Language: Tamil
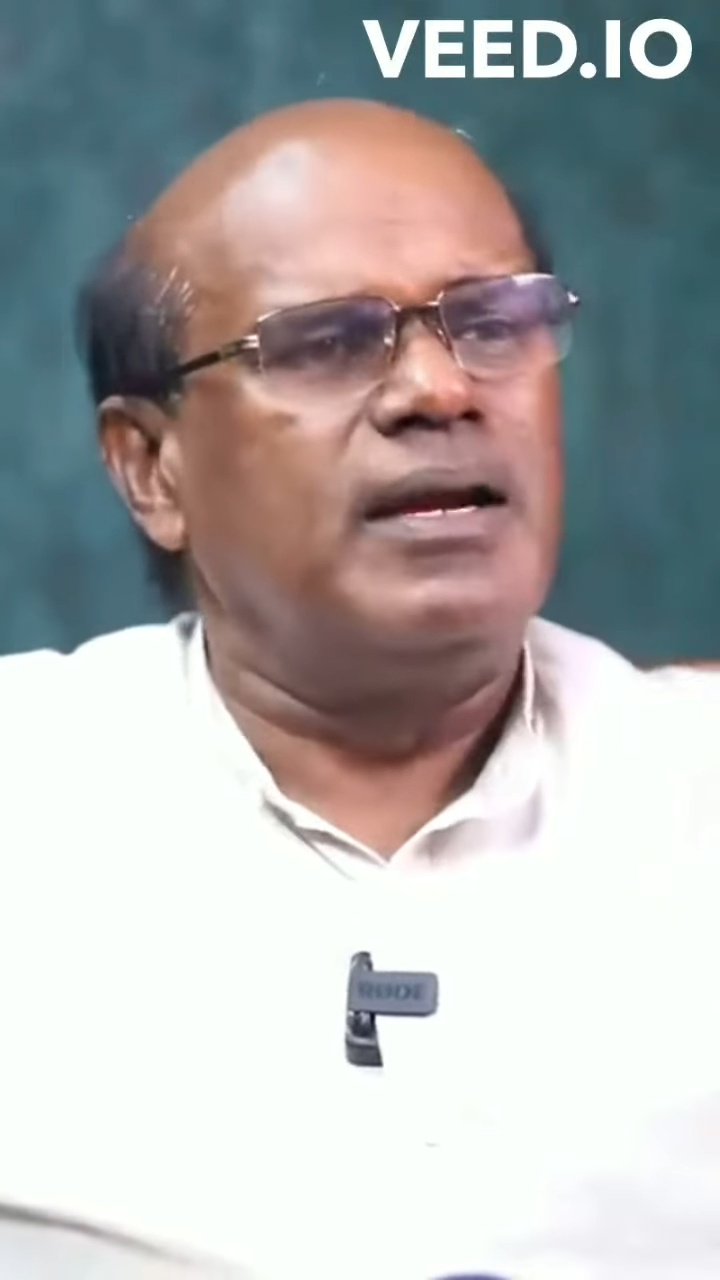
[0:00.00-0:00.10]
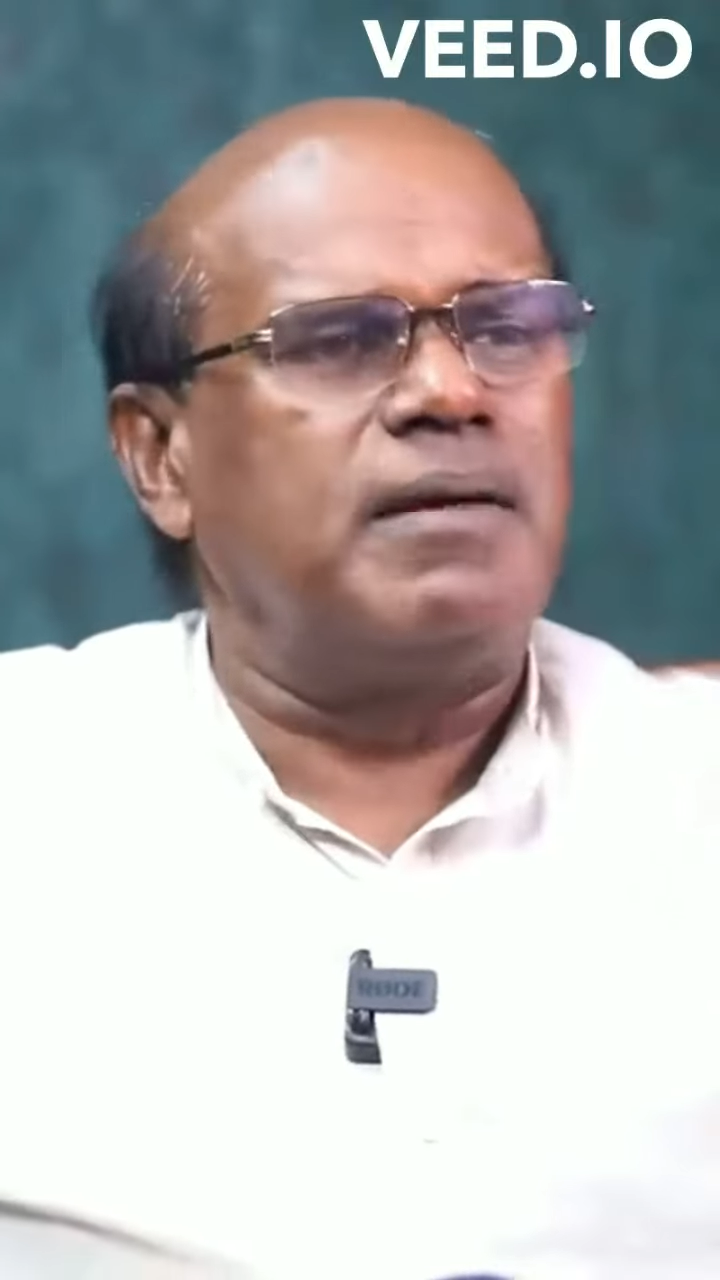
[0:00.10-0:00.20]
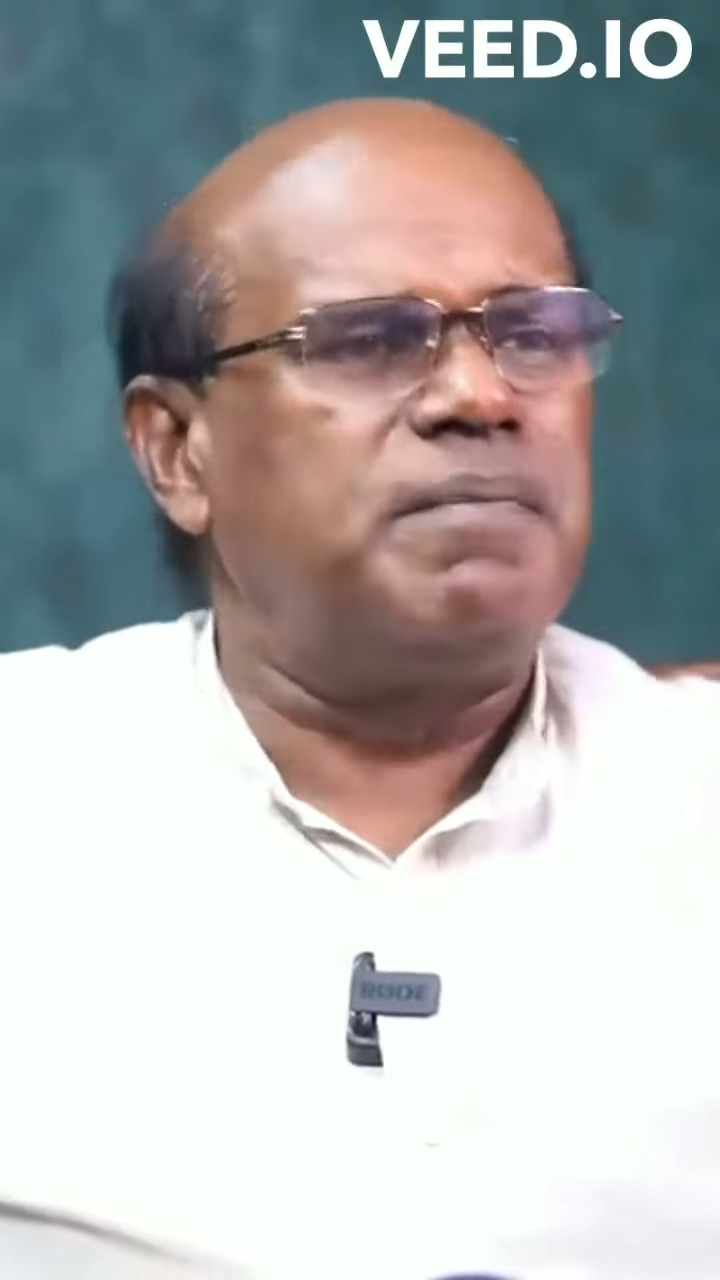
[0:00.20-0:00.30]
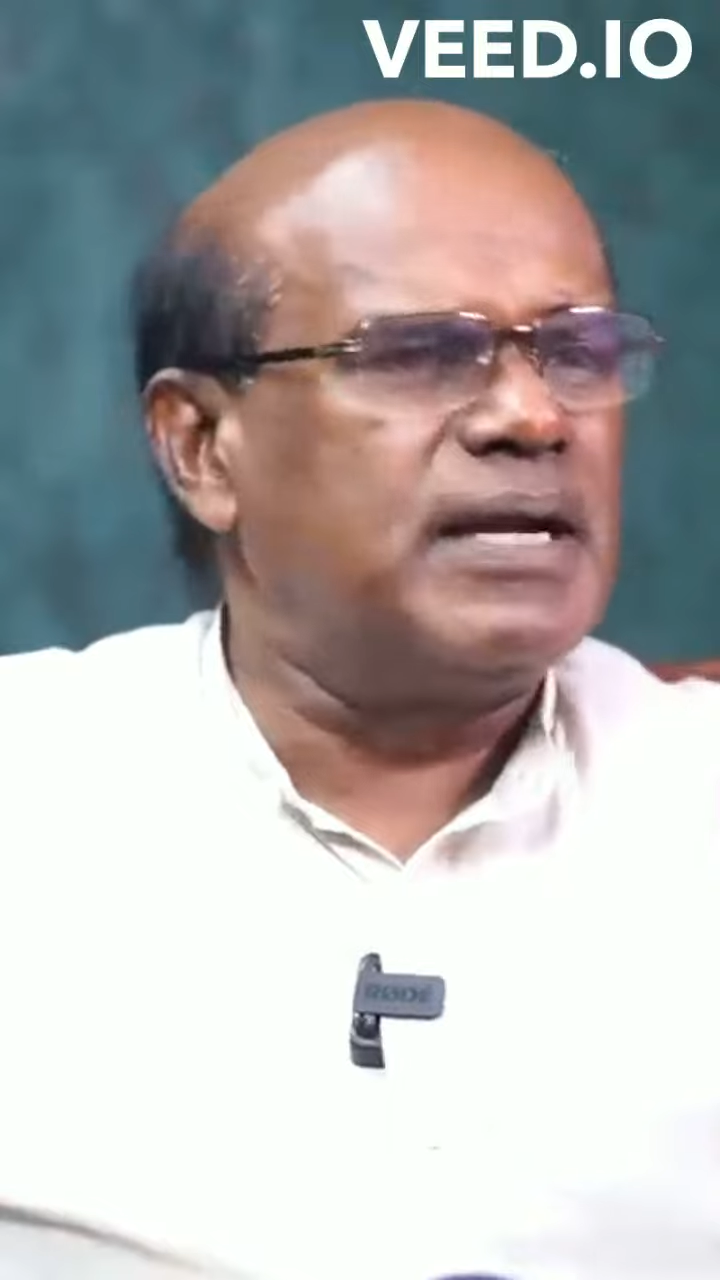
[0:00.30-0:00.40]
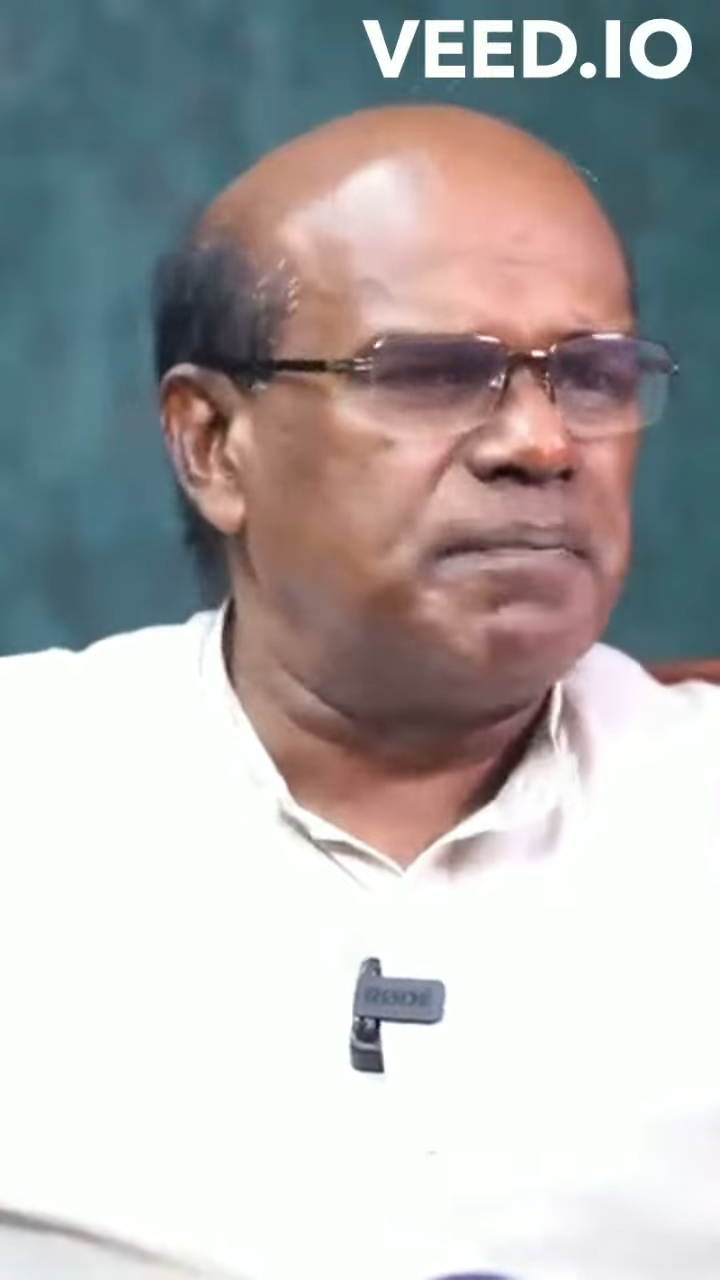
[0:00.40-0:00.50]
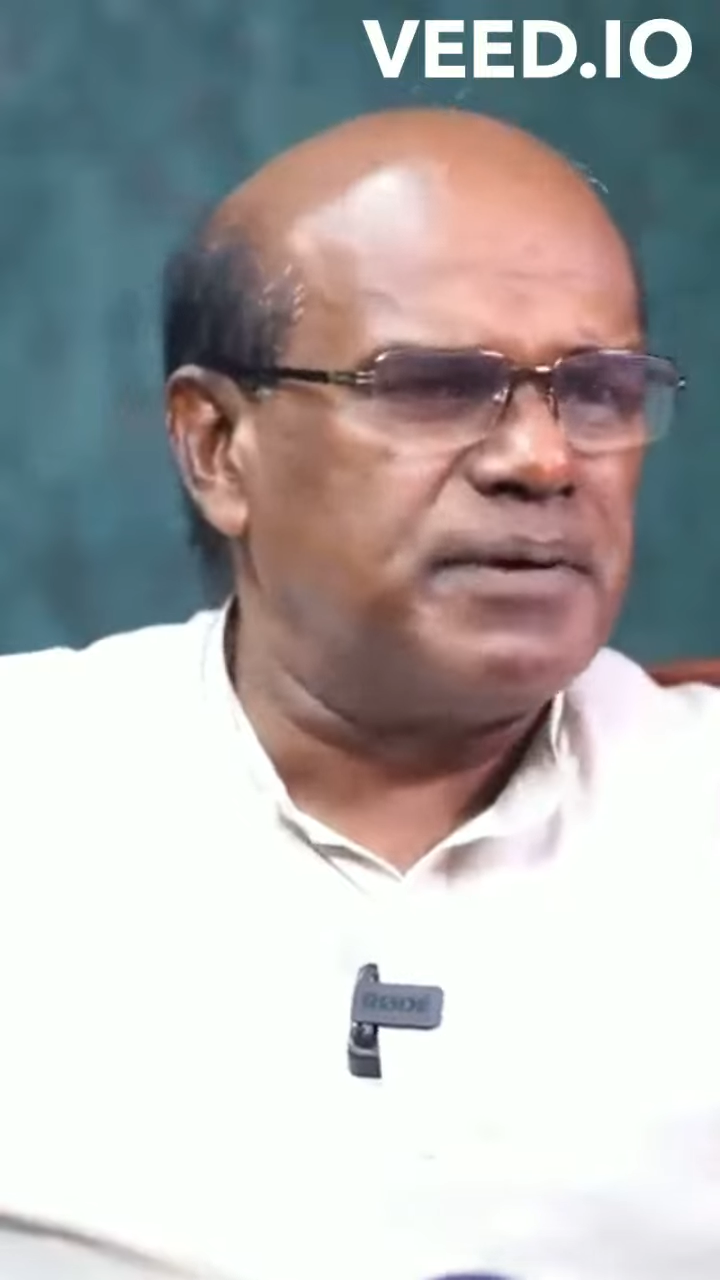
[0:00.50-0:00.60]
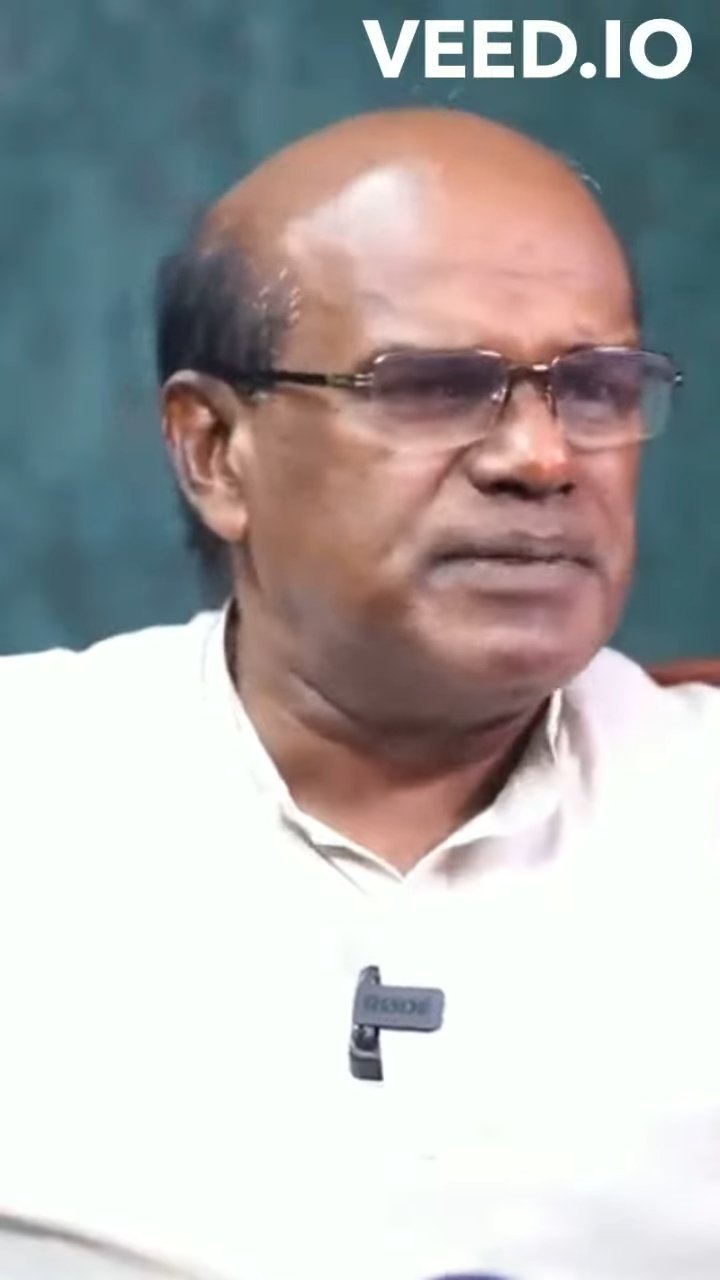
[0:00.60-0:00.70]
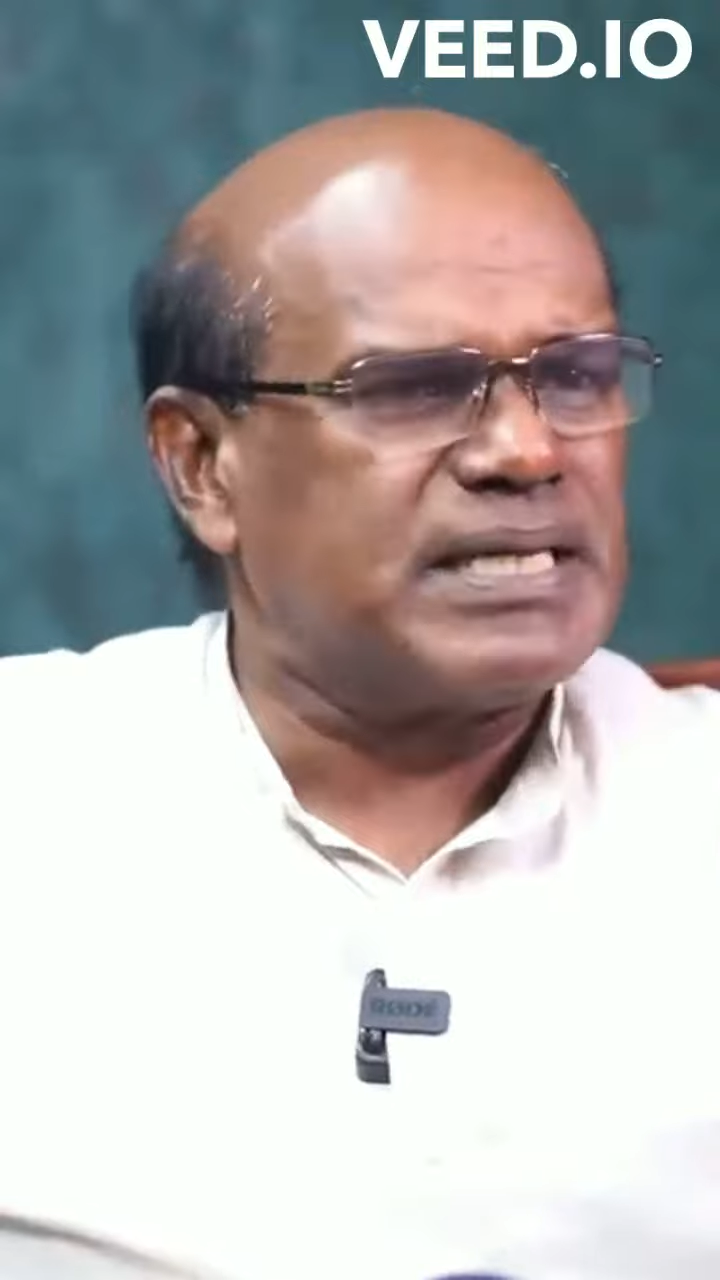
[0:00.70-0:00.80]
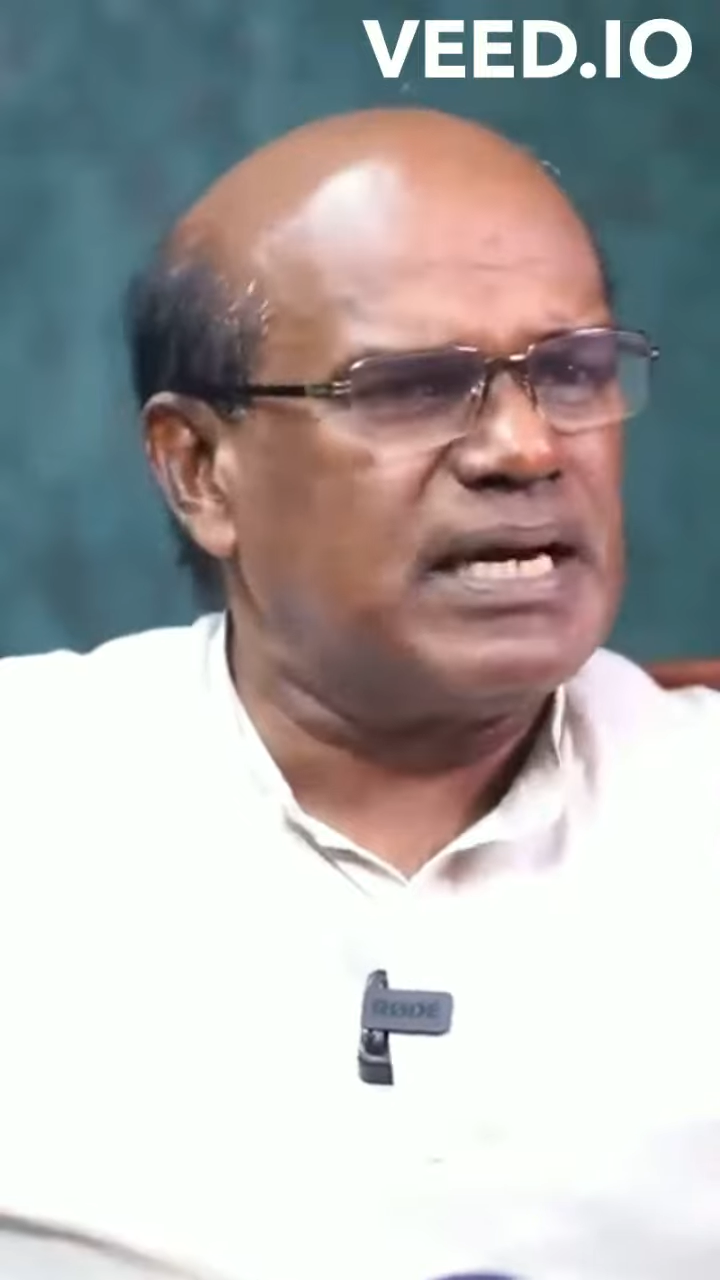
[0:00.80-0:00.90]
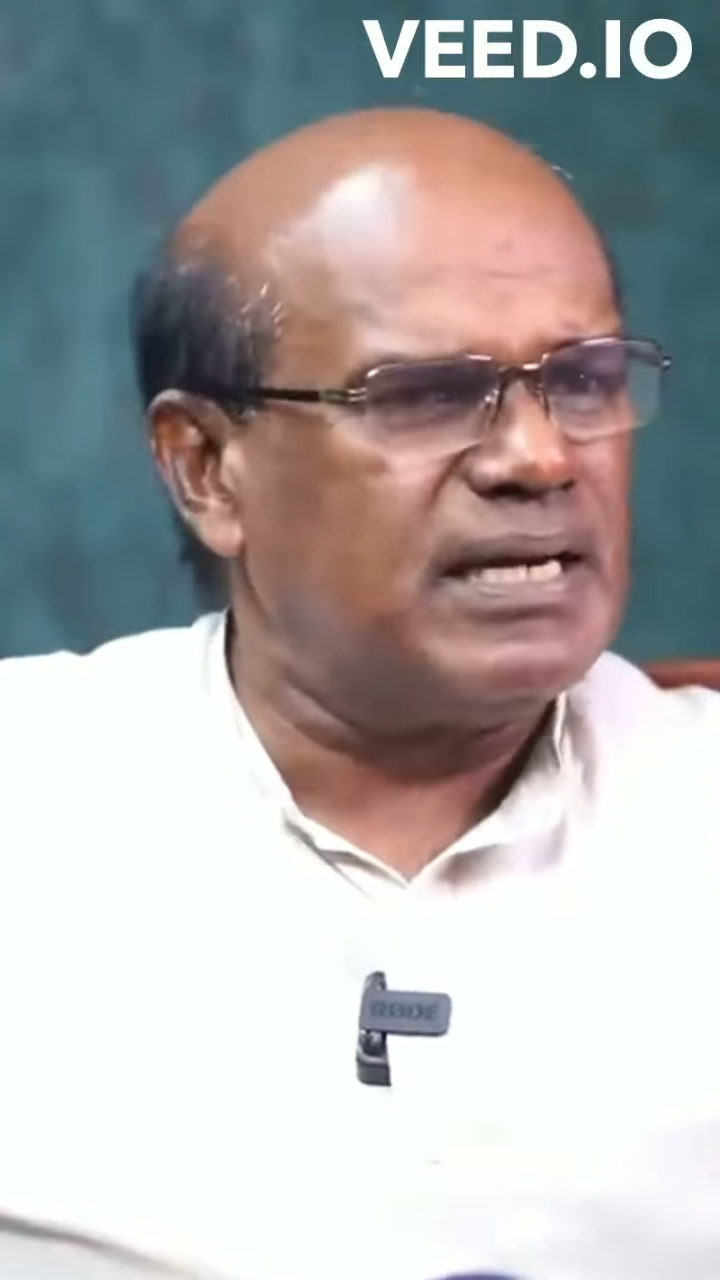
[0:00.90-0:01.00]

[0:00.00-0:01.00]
எடப்பாடி பிரமிஷன்